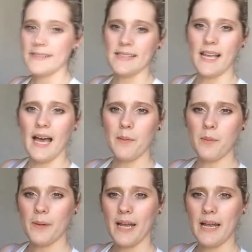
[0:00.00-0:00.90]
c'est à
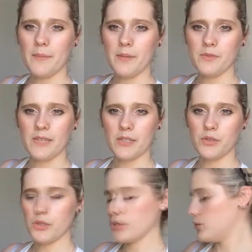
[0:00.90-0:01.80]
peu près la même
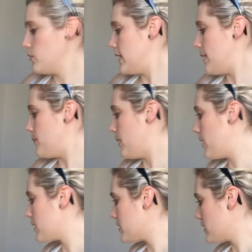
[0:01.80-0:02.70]
ouverture que toutes les
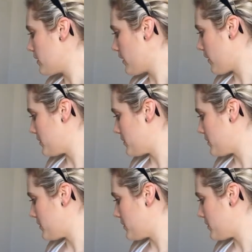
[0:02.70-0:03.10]
box.